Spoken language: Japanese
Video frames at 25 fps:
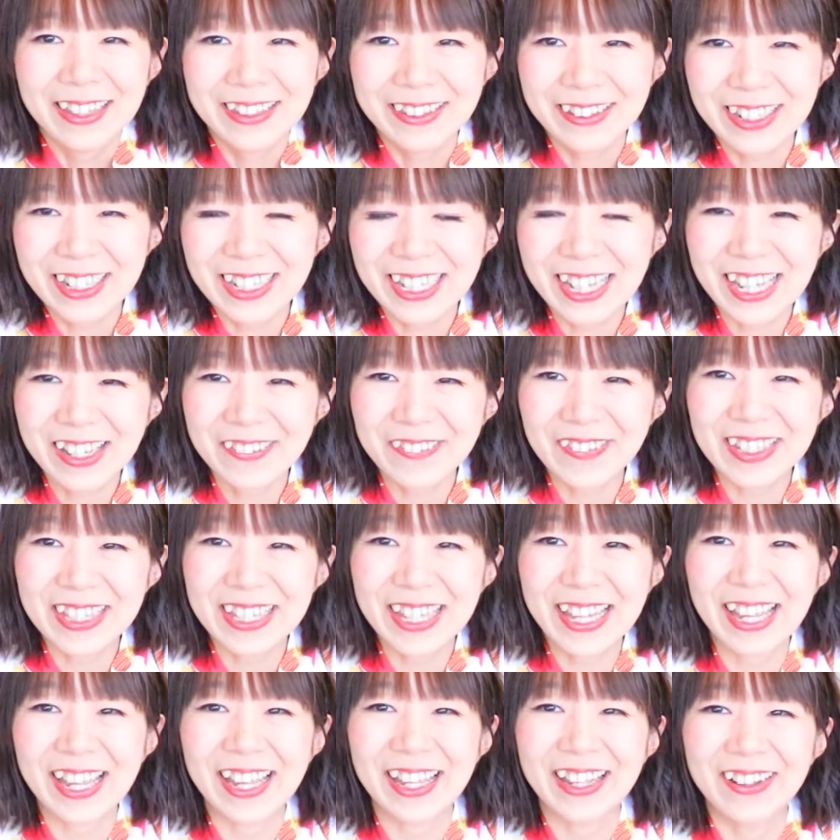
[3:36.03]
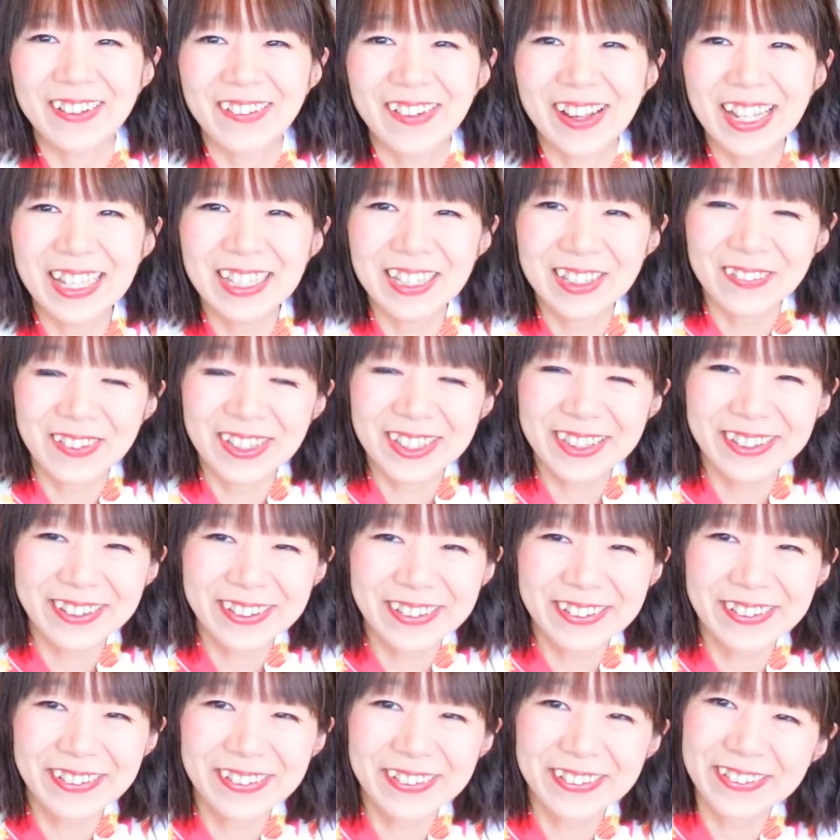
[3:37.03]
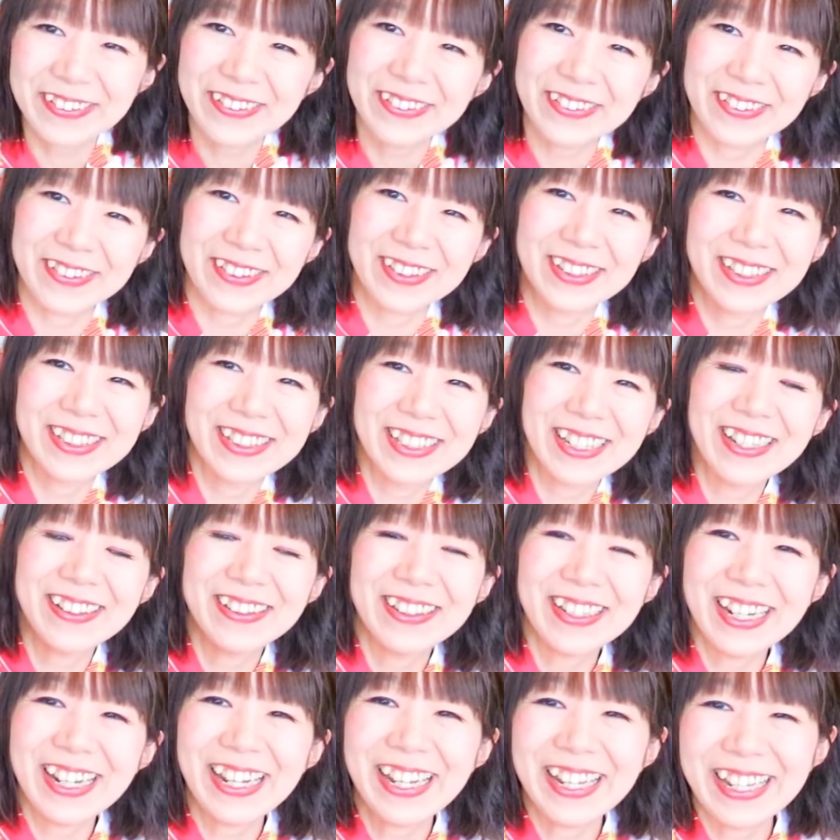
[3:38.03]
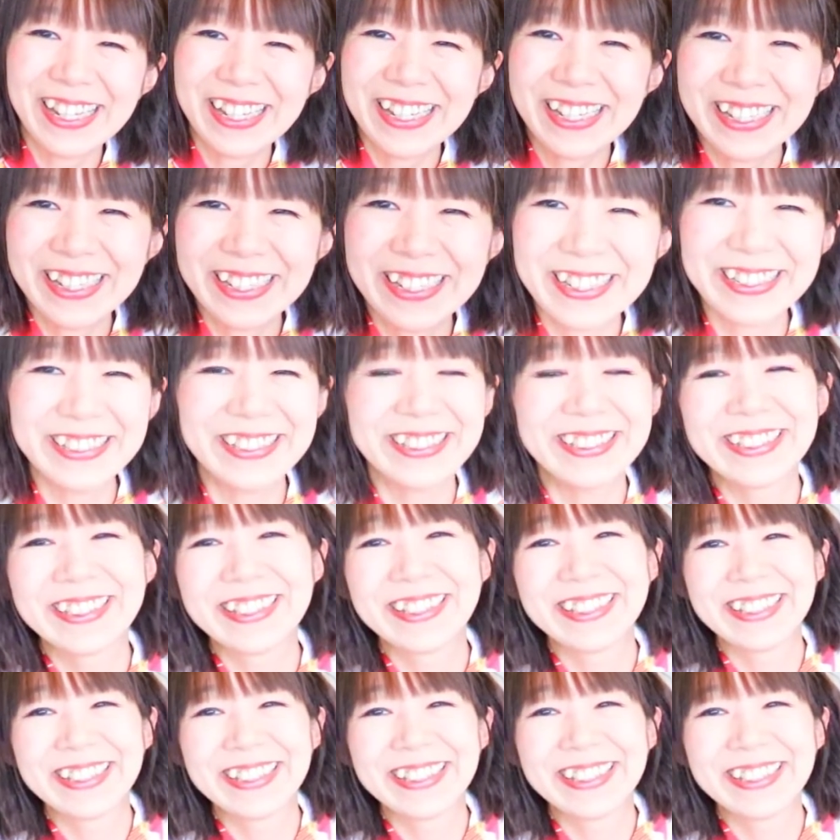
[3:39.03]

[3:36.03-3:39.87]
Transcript: それではまたお会いしましょうさようなら